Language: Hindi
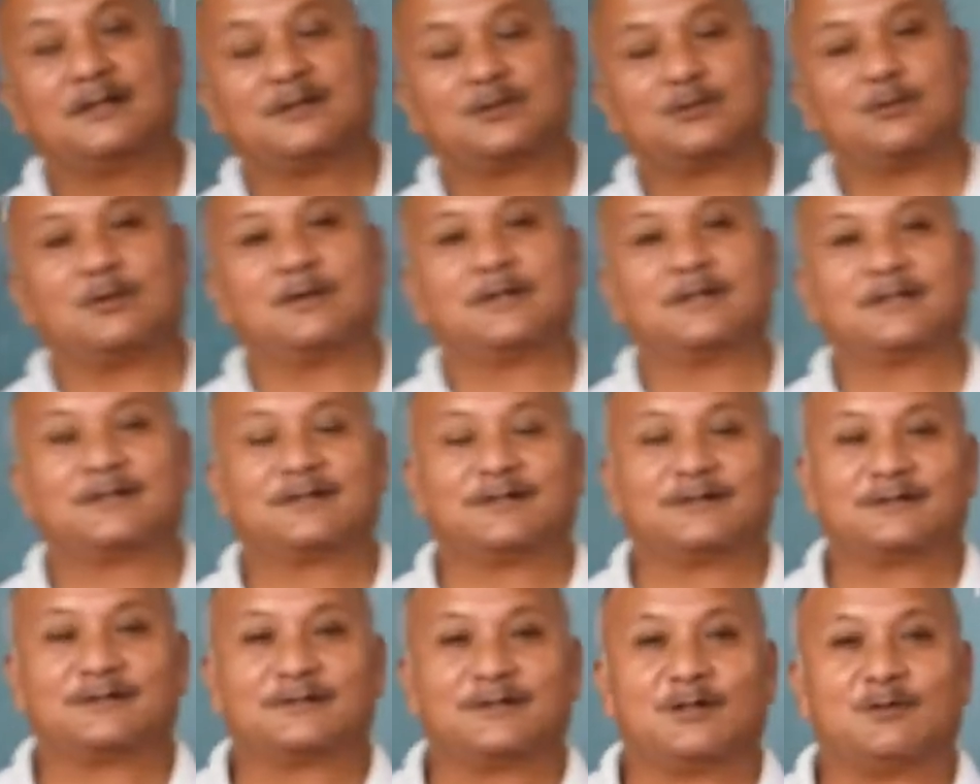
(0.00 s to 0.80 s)
स्वागत
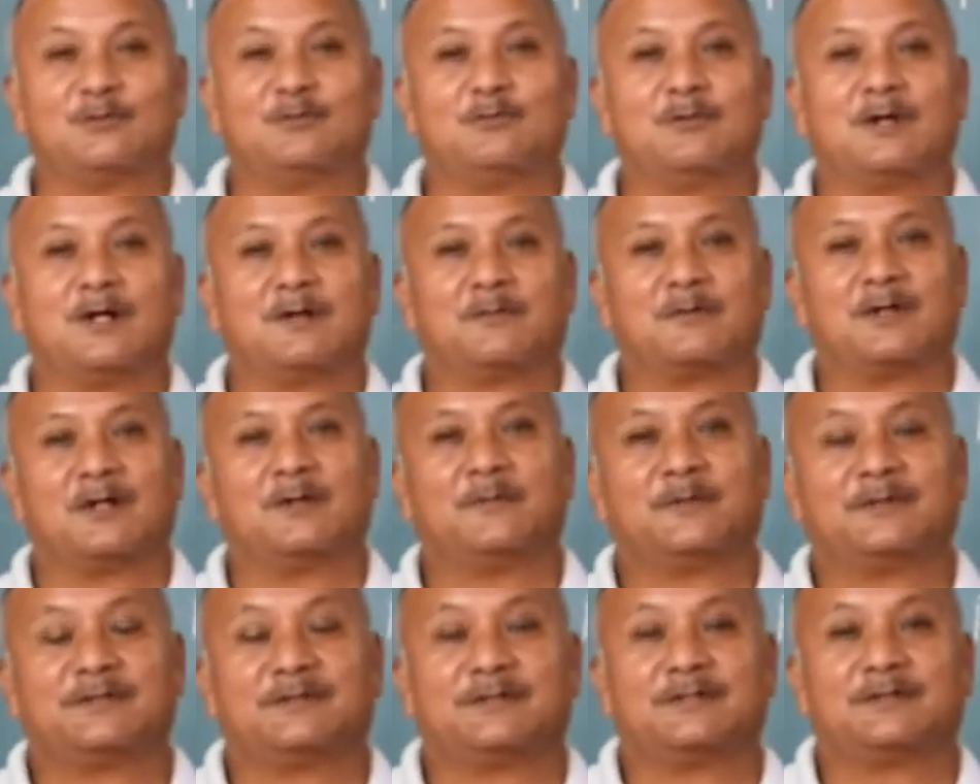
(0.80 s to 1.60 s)
करता हूँ आपका
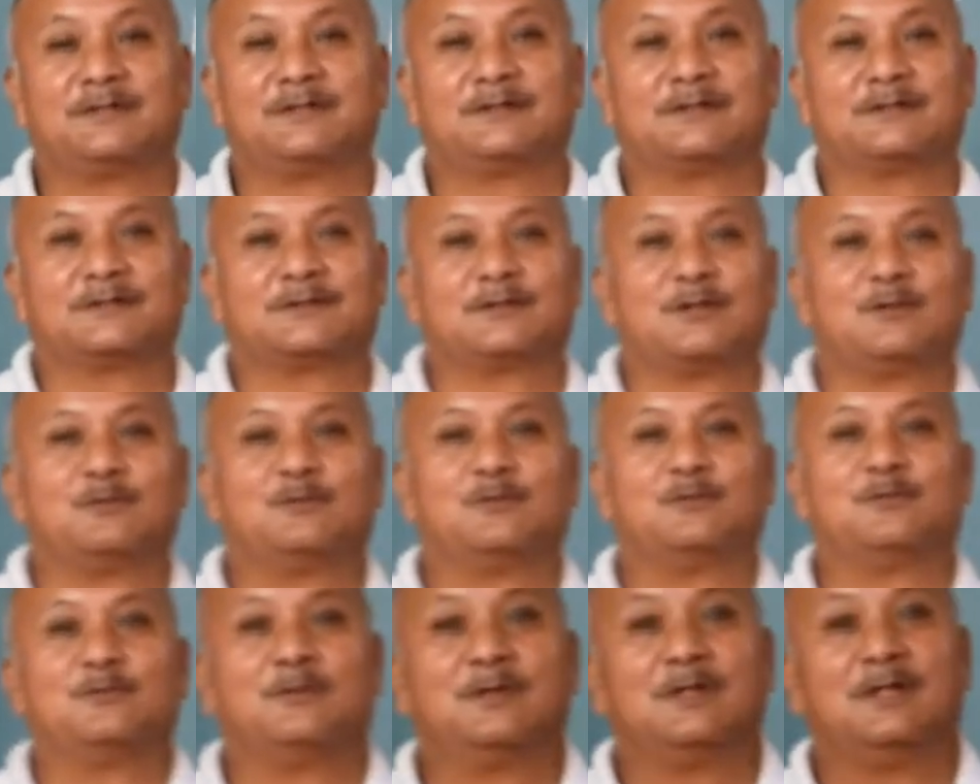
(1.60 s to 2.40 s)
आमंत्रित करता हूँ